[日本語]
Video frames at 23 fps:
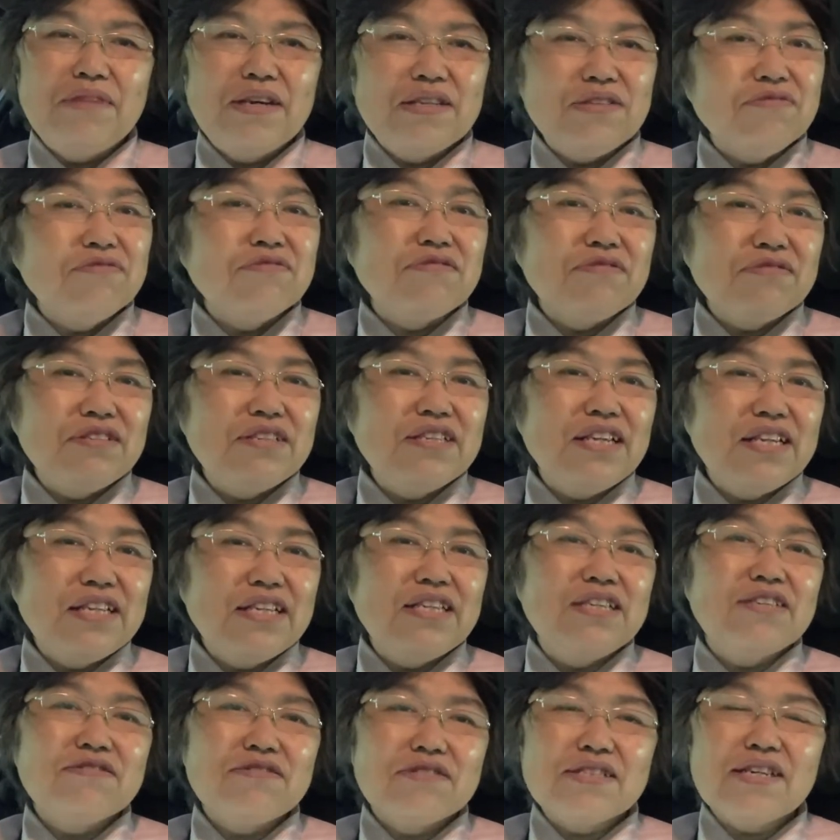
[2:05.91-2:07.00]
ノートにね、
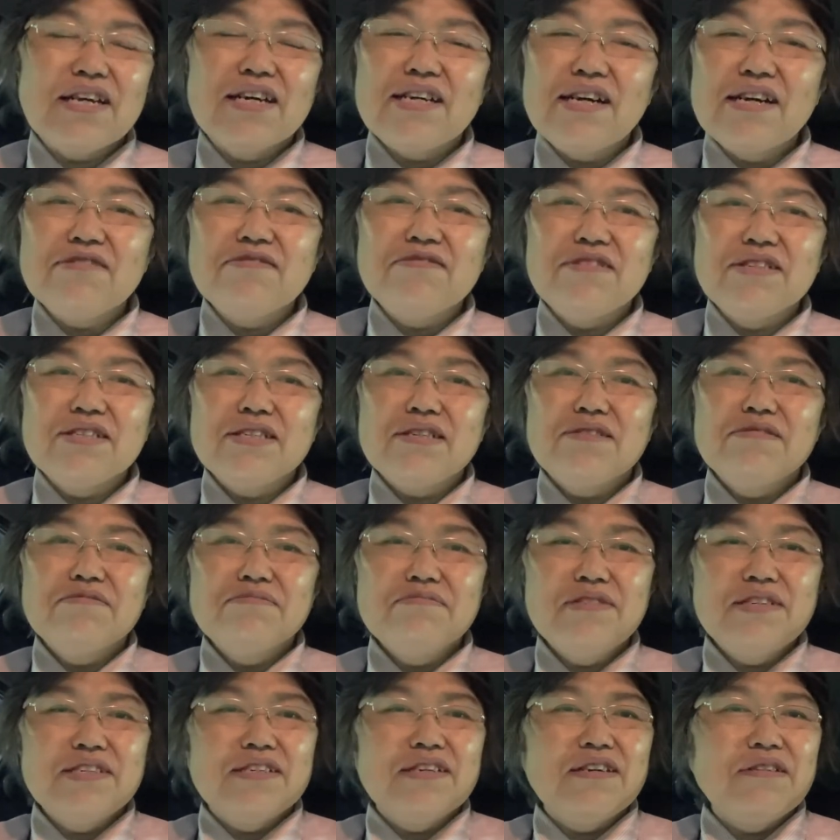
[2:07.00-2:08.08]
いくつか書くんですけど、
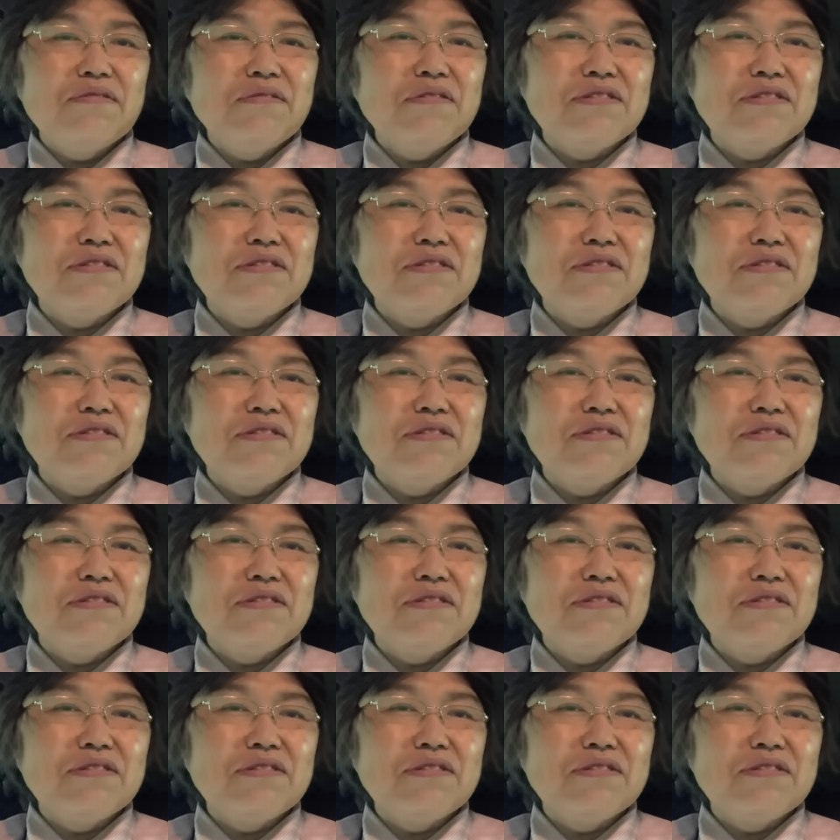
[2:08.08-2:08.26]
まあ、